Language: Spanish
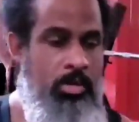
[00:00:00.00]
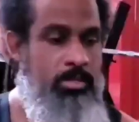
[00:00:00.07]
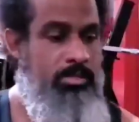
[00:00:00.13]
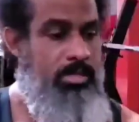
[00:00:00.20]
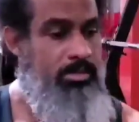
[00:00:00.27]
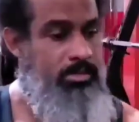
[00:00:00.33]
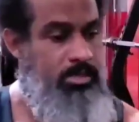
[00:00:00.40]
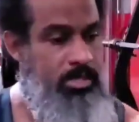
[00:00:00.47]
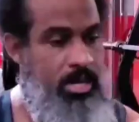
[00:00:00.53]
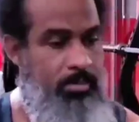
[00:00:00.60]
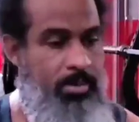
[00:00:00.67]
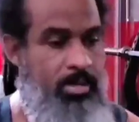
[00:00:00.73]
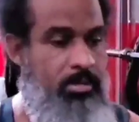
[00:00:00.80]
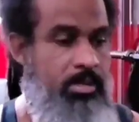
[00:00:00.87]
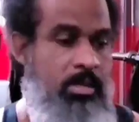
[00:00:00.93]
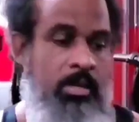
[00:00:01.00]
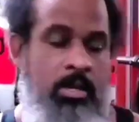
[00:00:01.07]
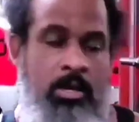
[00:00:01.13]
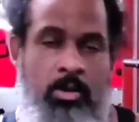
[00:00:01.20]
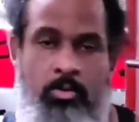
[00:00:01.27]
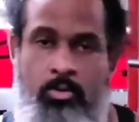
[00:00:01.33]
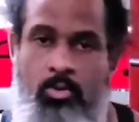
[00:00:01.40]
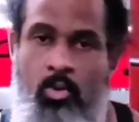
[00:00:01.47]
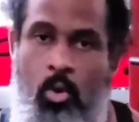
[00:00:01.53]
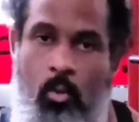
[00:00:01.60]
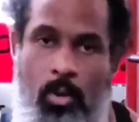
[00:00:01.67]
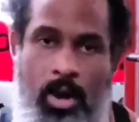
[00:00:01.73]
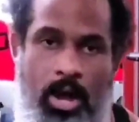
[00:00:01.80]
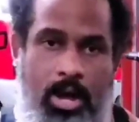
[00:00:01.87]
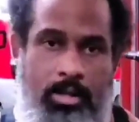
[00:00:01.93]
Sencillamente no
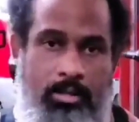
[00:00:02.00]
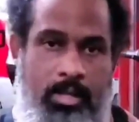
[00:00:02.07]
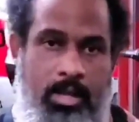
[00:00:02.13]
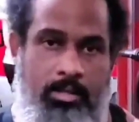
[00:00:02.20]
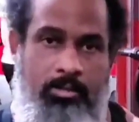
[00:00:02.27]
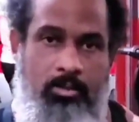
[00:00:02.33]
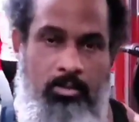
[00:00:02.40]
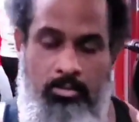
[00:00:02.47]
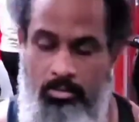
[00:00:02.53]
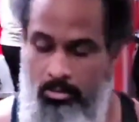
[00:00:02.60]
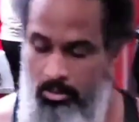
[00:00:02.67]
bajar tanto,